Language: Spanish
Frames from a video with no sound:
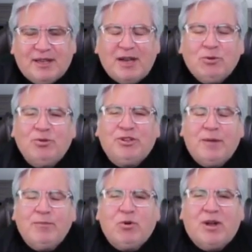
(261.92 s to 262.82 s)
Hace algún
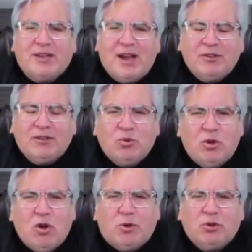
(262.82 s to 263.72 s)
tiempo atrás
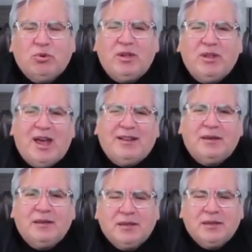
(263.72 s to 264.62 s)
tuve la
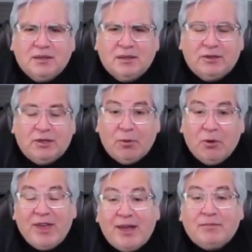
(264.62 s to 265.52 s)
oportunidad de
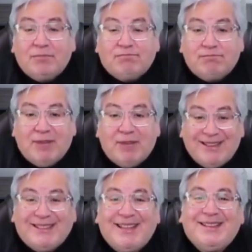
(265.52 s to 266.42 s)
poder
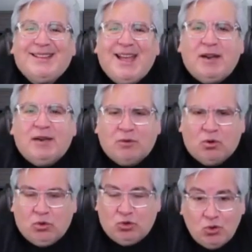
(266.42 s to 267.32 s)
entender
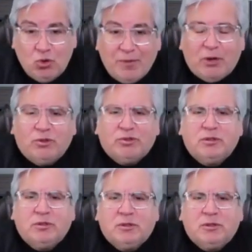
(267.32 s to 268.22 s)
con
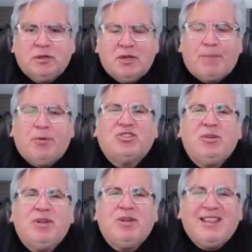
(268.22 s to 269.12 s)
números la
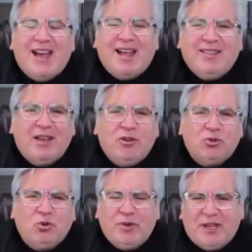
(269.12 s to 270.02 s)
posibilidad de que
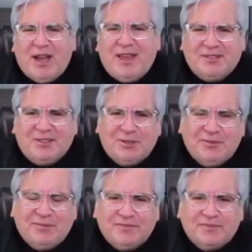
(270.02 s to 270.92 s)
yo tuviera éxito.